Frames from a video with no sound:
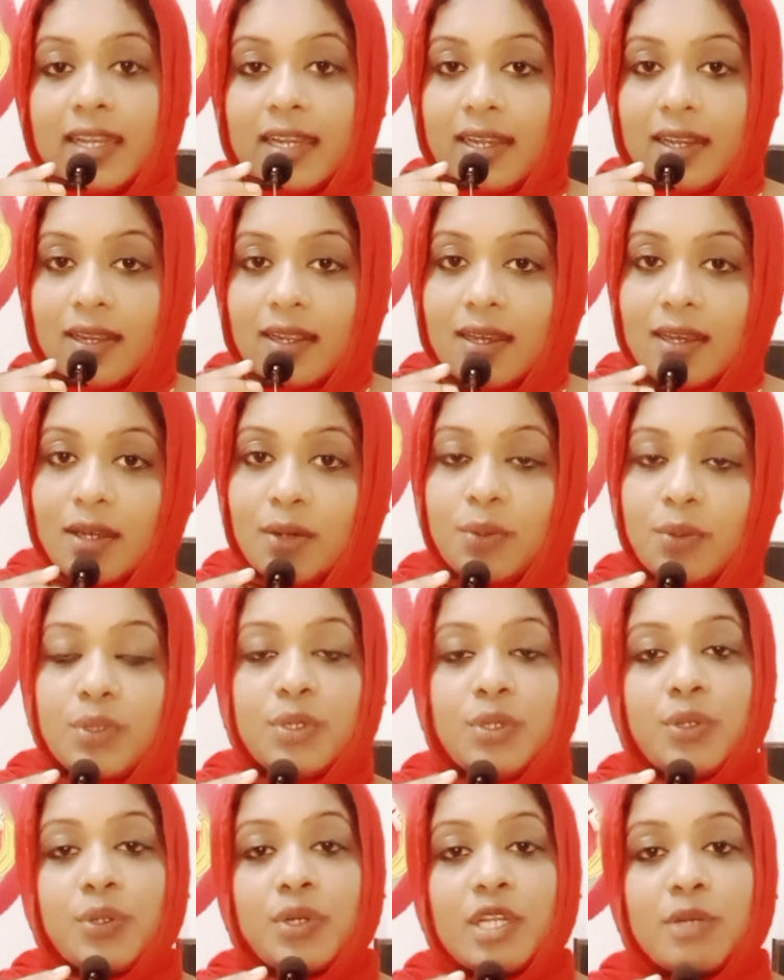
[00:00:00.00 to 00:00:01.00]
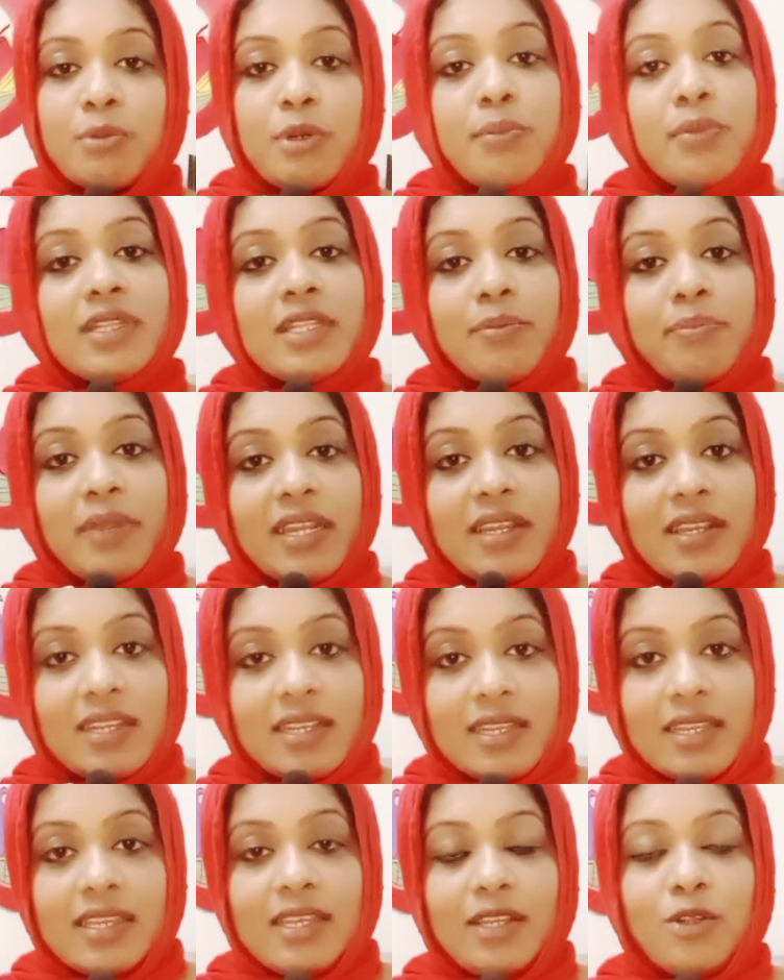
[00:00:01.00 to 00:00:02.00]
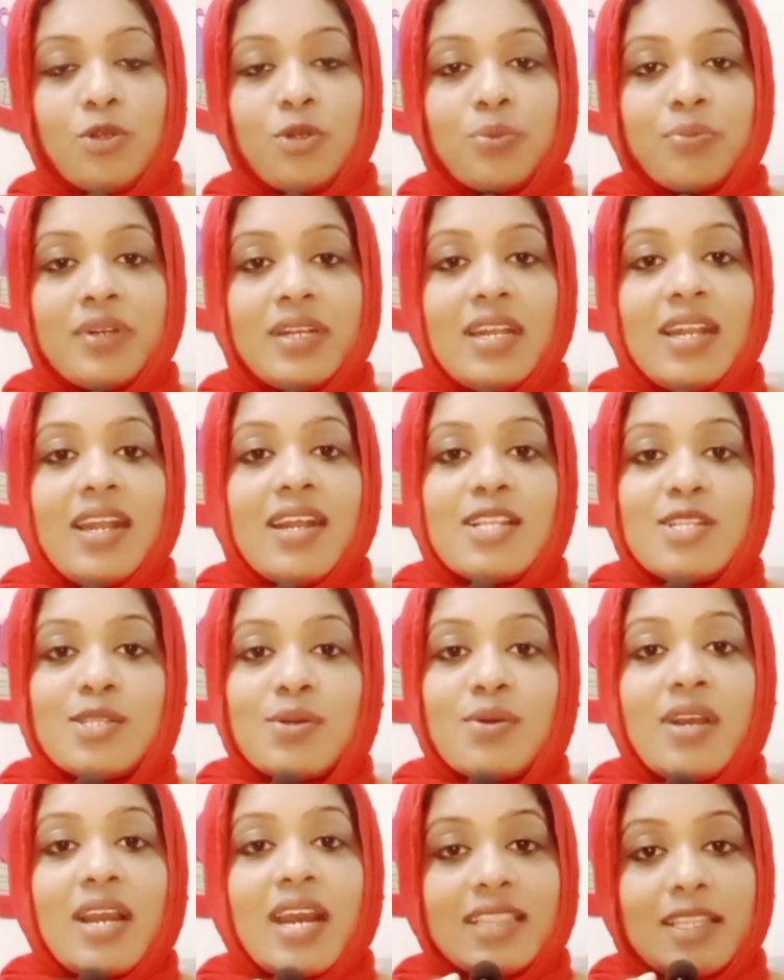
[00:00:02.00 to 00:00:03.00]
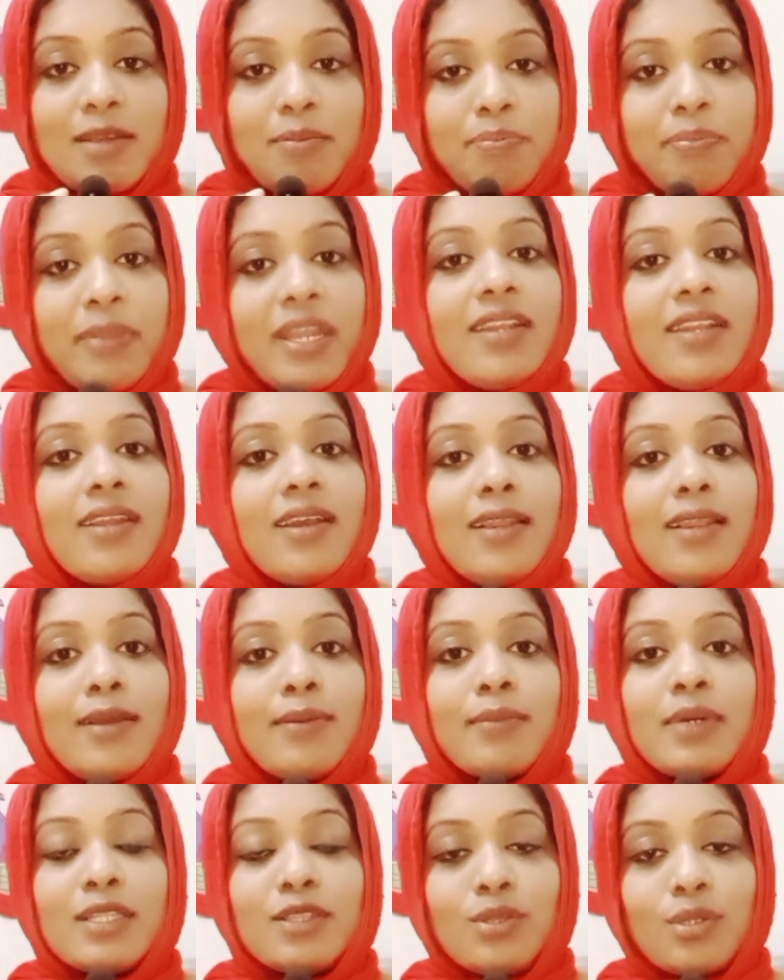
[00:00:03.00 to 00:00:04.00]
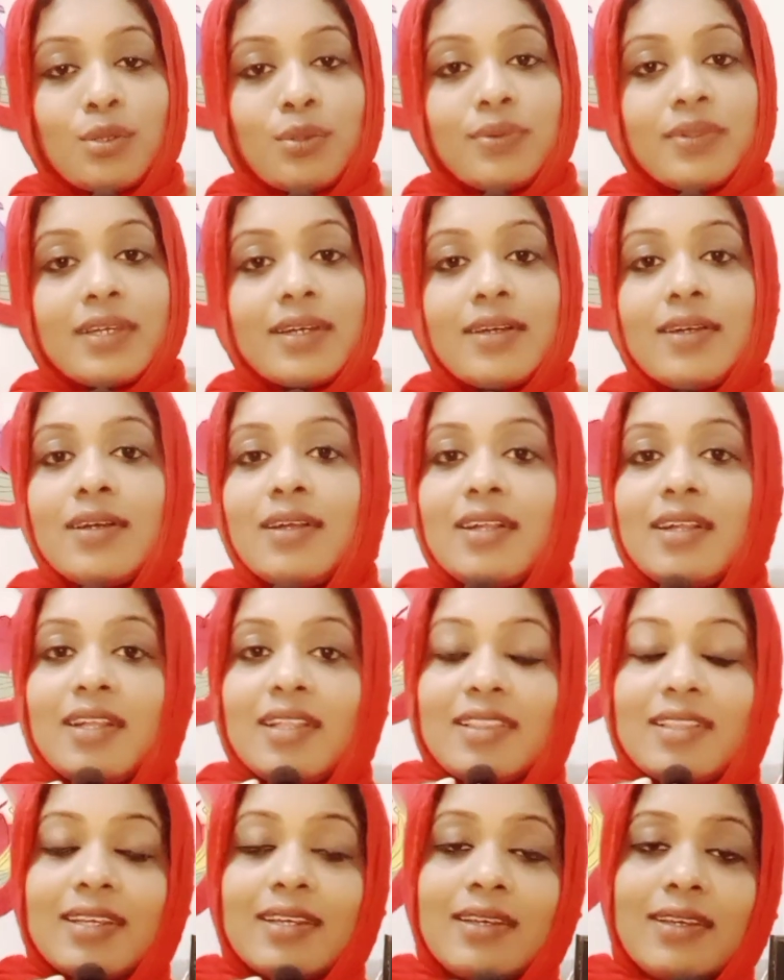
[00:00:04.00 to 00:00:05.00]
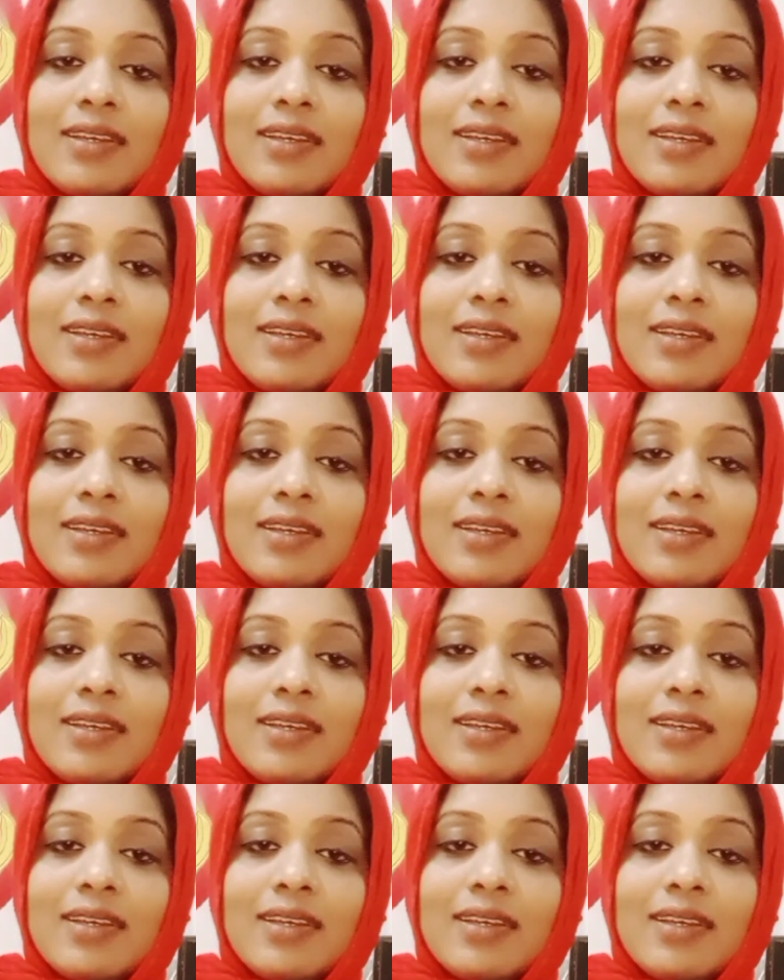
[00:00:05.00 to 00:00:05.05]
எல்லா ஒரு குணமும் அந்த பெண்ணுக்கு இருக்கும் ஸோ அந்த பெண்ணால் மாத்திரம்தான் இந்த